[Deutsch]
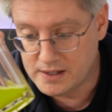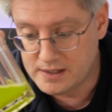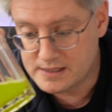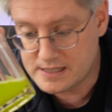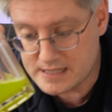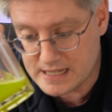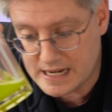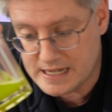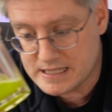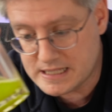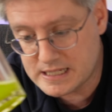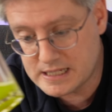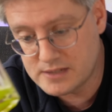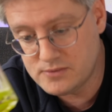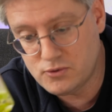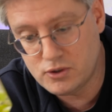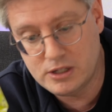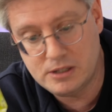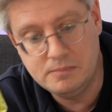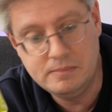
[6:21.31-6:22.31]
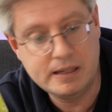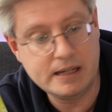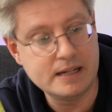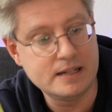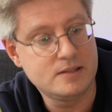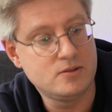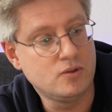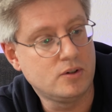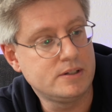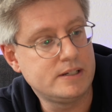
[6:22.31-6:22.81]
Das Einzige, wo ich mir
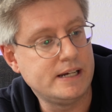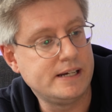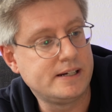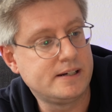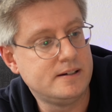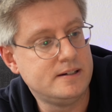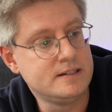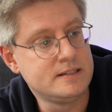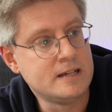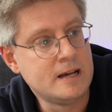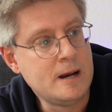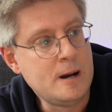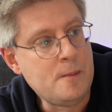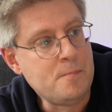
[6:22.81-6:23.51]
jetzt noch denke, ist,